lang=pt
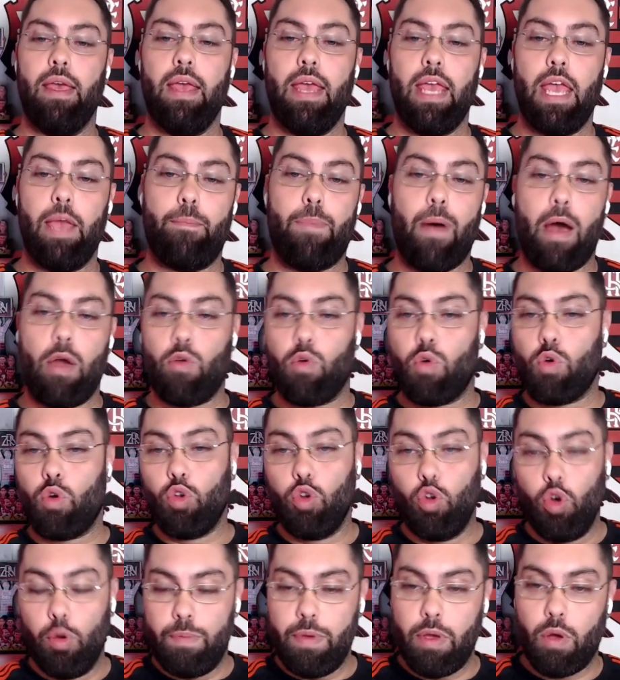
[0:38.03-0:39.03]
e para o
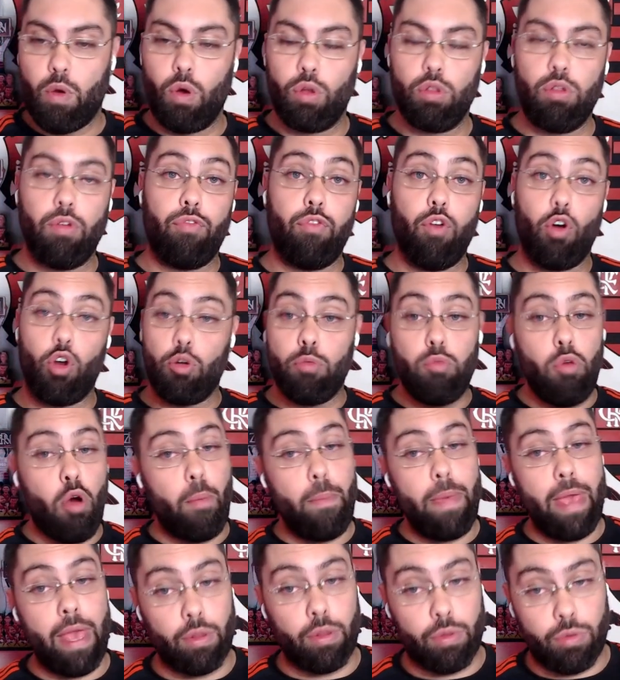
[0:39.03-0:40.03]
clube quando for o
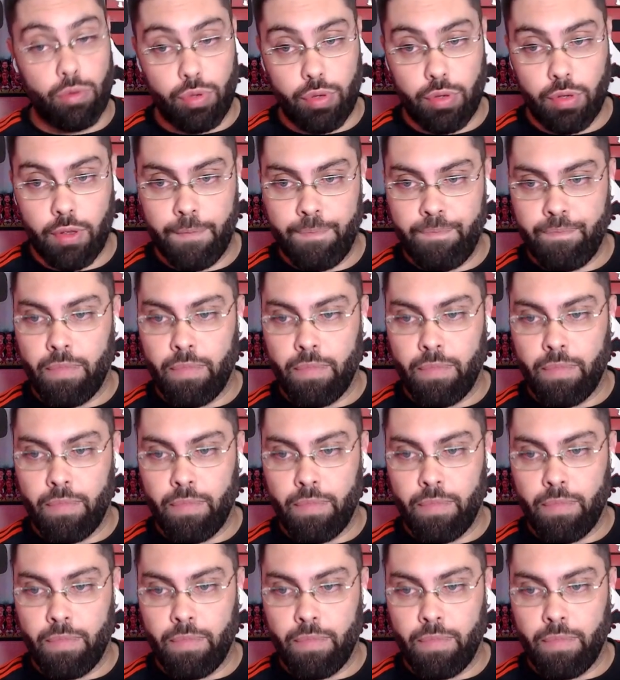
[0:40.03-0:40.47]
momento.